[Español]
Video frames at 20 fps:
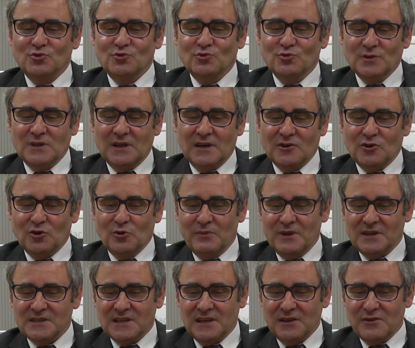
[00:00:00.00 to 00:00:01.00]
una
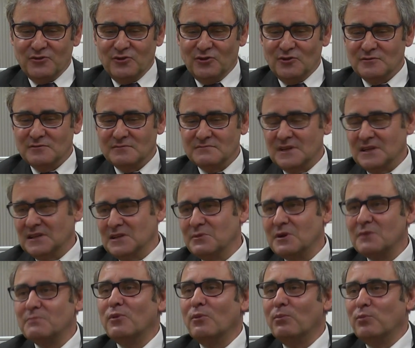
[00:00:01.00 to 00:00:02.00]
conversación a
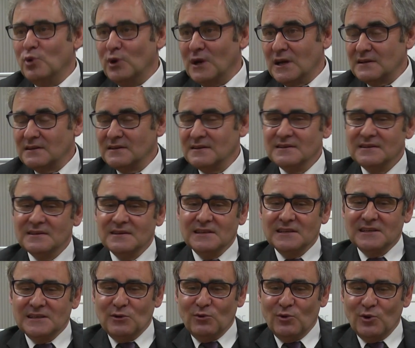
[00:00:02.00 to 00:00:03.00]
nivel popular
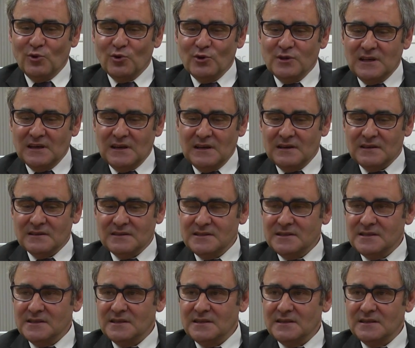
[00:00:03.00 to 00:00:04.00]
que luego ya
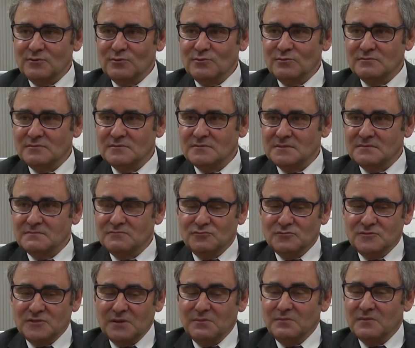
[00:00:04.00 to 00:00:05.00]
adquiere un,
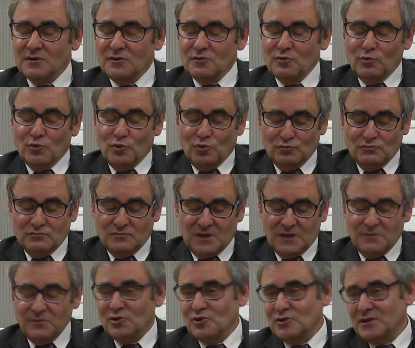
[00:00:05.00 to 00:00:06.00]
un
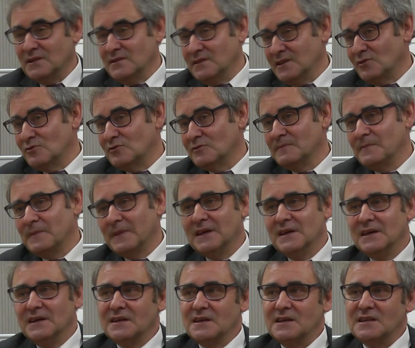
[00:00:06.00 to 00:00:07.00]
término técnico
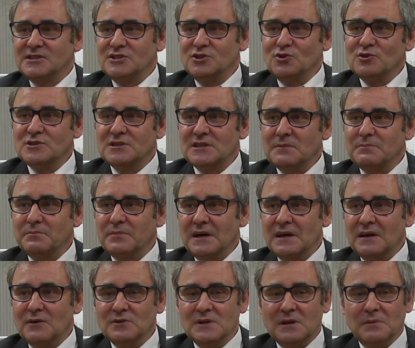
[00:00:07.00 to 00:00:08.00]
que se usa
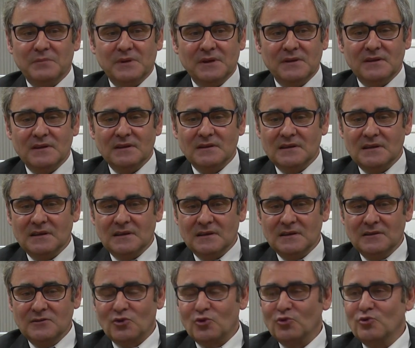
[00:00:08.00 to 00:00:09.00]
para una especie de
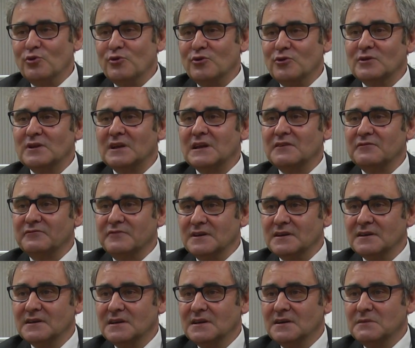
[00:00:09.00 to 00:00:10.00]
introducción a la
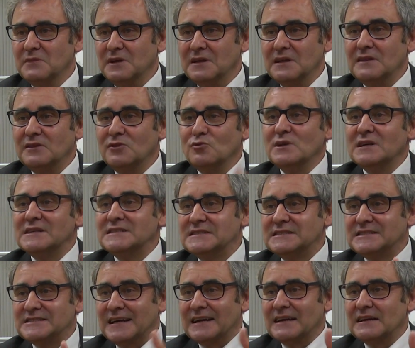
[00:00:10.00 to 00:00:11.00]
fe mediante una
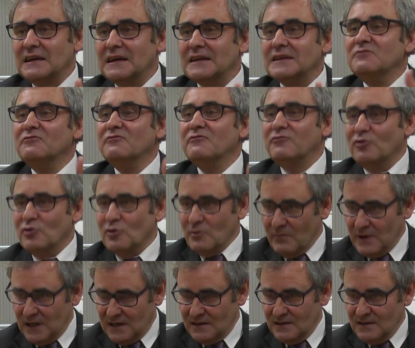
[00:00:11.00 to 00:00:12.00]
charla
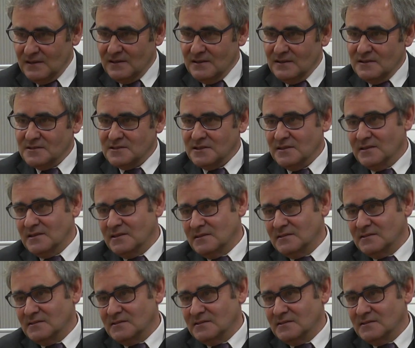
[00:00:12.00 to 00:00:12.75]
informal. Se